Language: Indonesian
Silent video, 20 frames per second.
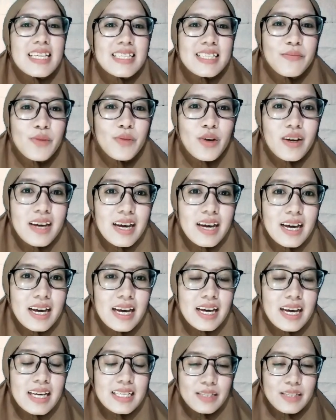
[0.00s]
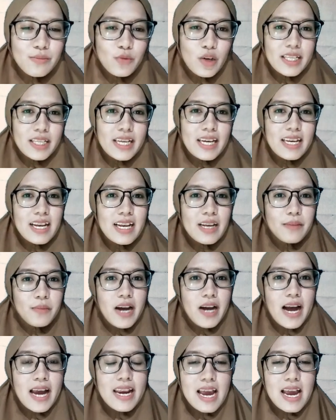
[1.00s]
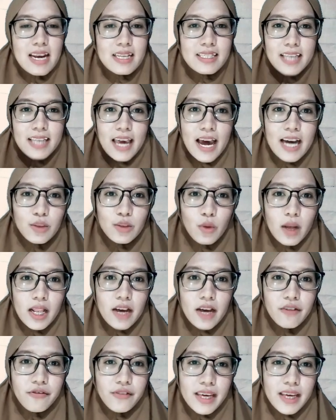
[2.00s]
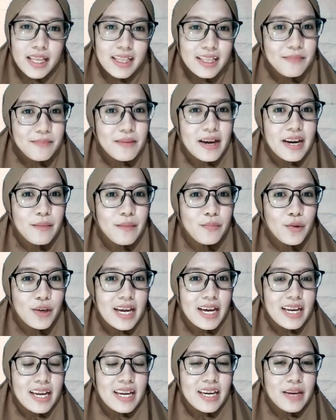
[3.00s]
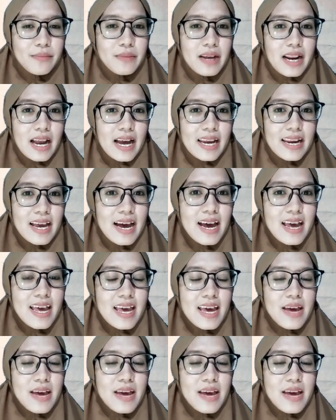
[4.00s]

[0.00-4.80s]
Semoga semuanya dalam keadaan sehat walafiat dimanapun Anda berada